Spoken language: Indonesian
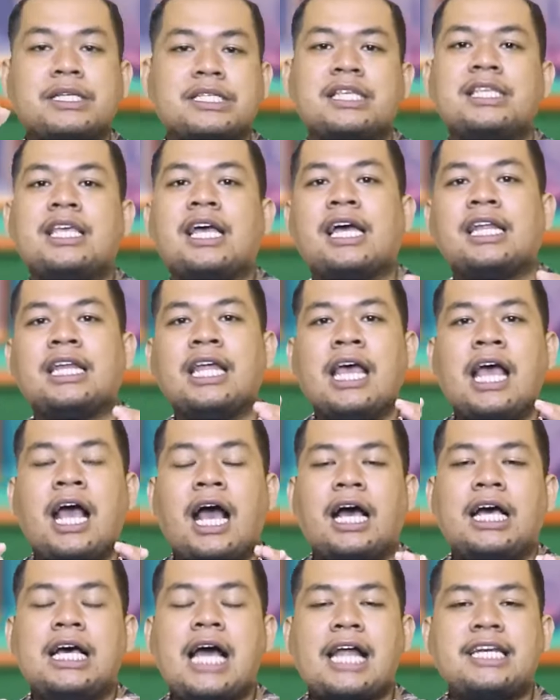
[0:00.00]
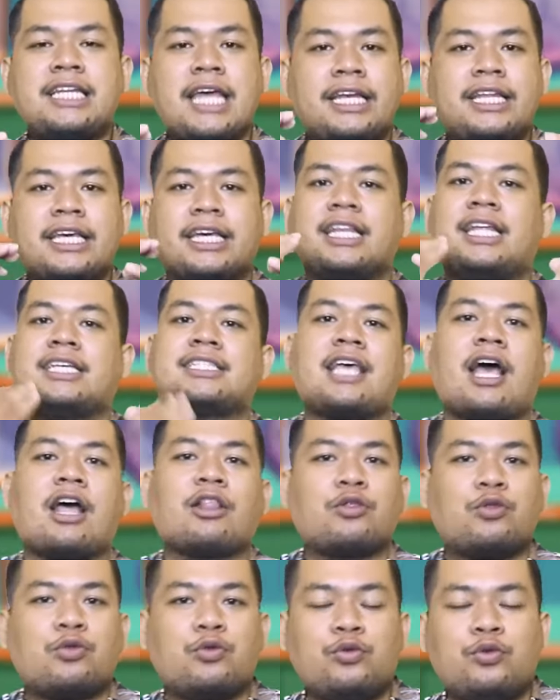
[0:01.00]
biasanya kan eh, adik-adik kelas
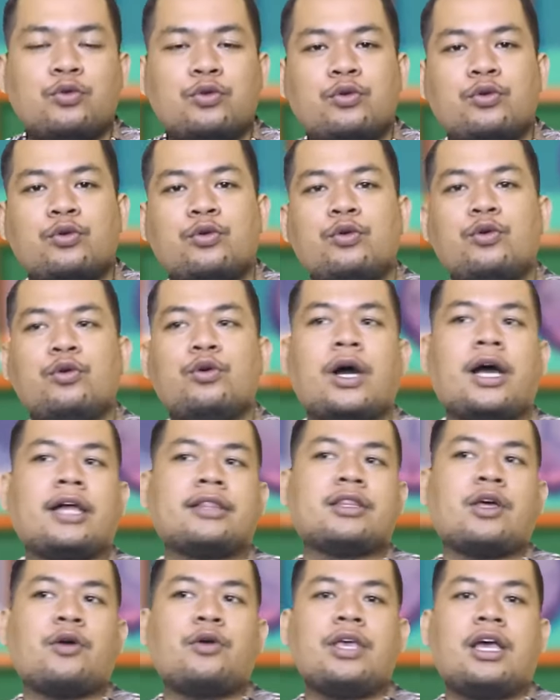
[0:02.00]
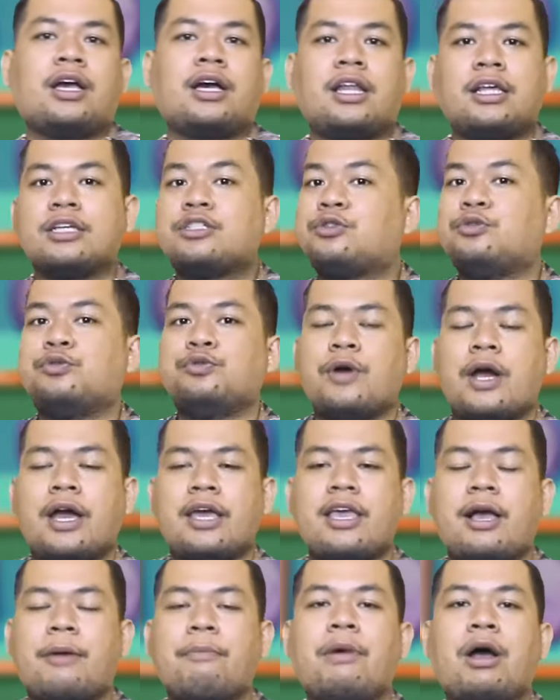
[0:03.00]
1 atau yang kelas
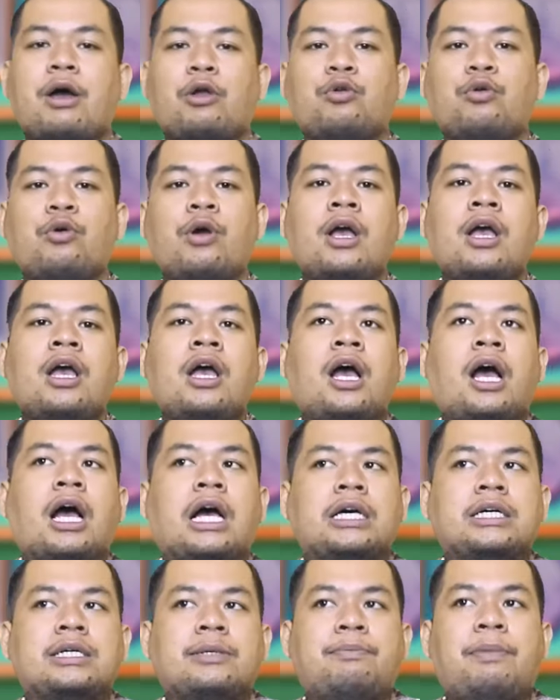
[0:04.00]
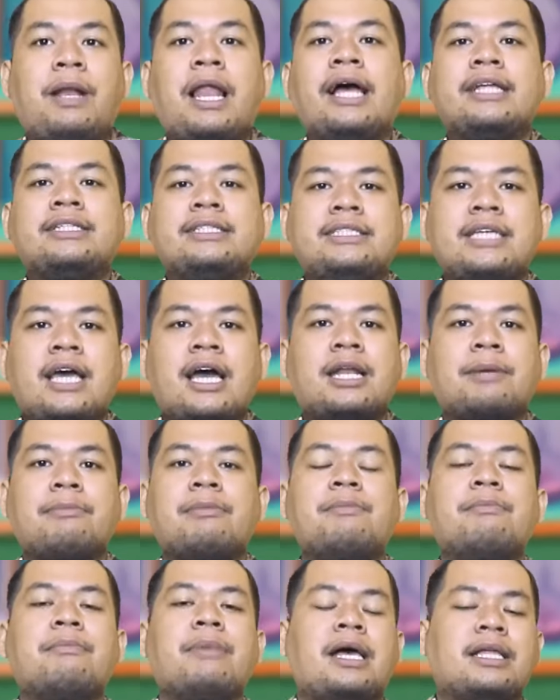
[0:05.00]
2 yang baru eh, belajar
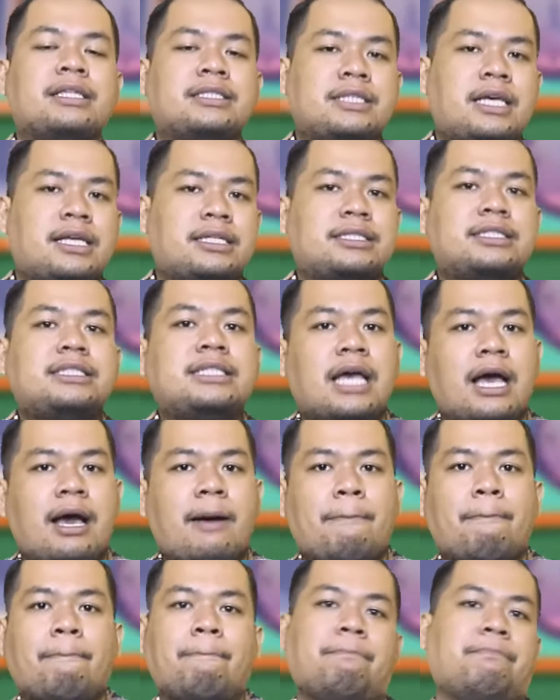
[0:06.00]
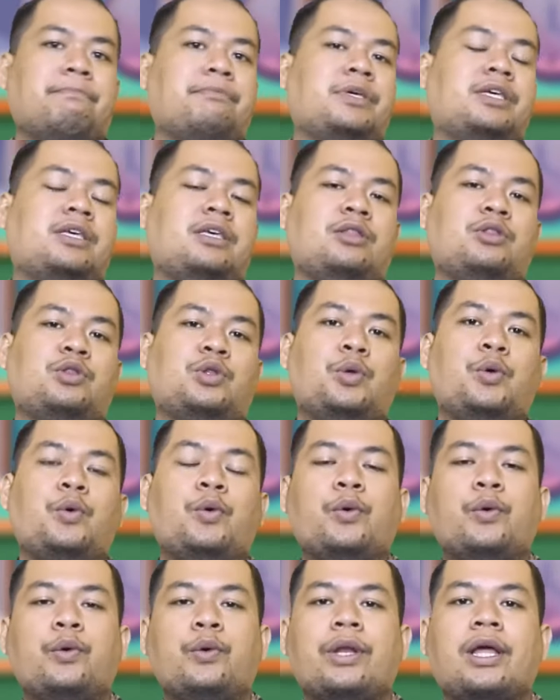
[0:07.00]
membaca jam
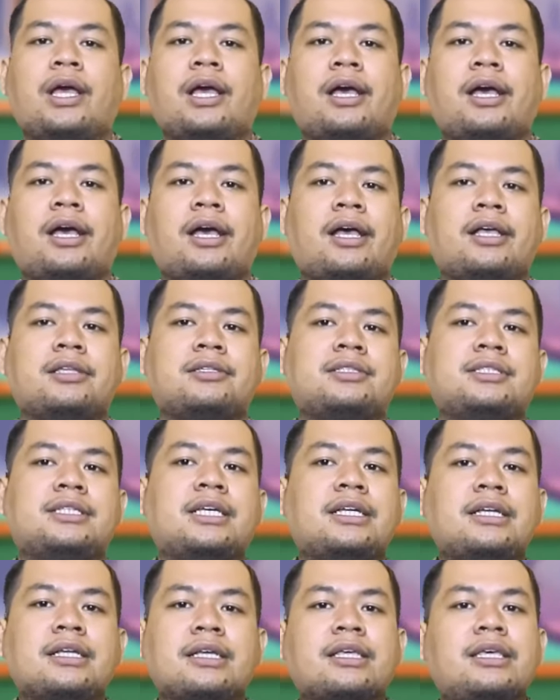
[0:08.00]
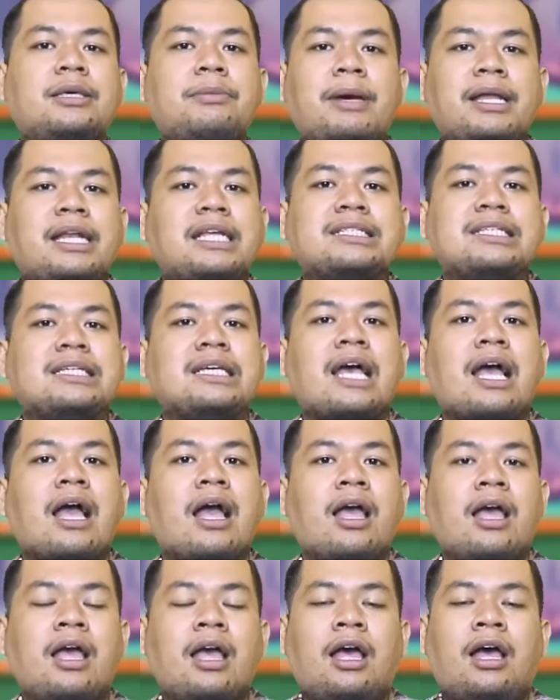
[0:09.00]
gitu. Nah, gimana sih
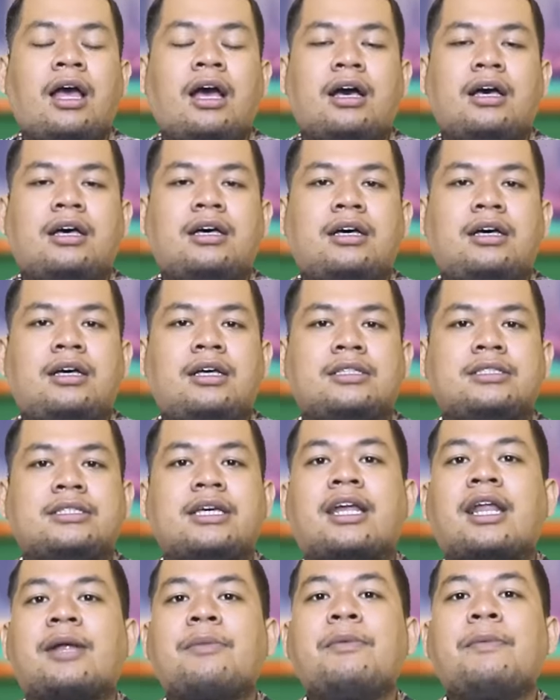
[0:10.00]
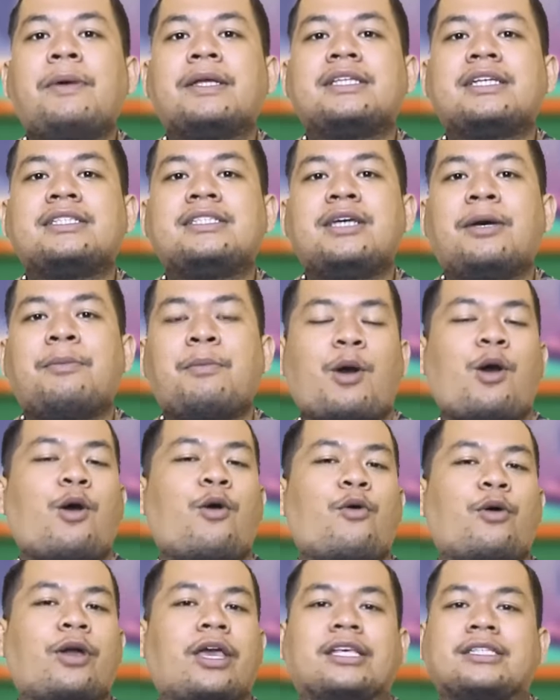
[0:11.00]
Kak uh, cara membaca jam
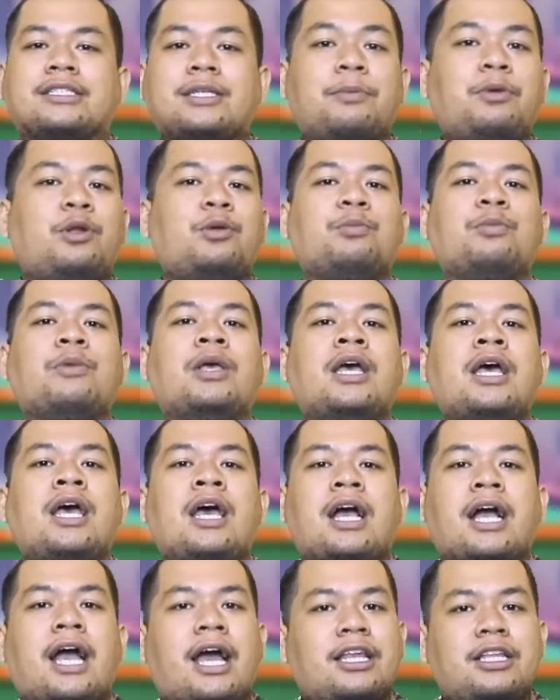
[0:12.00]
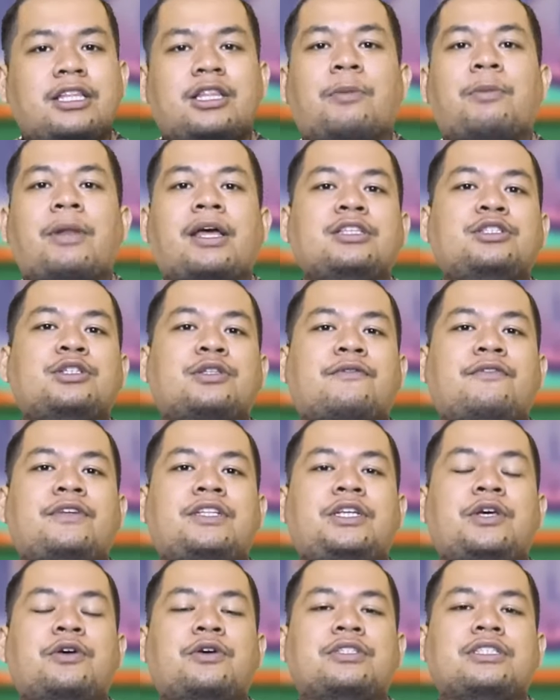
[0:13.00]
oke okay. sebelum Kak Nidom lanjut
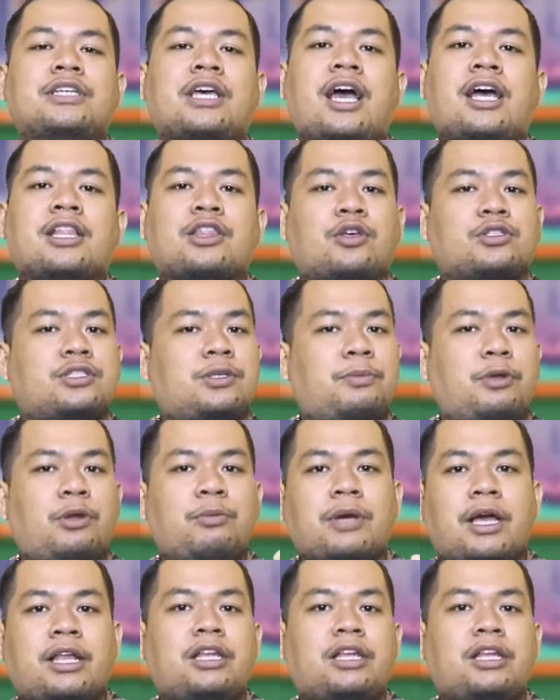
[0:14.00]
videonya atau sebelum